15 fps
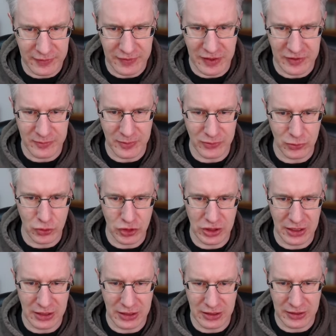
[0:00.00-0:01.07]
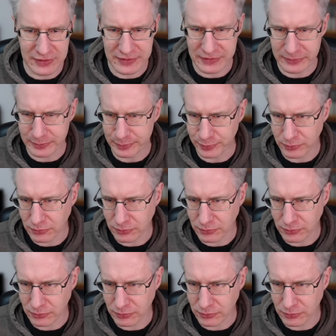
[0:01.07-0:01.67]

das erstmal so stehen lassen.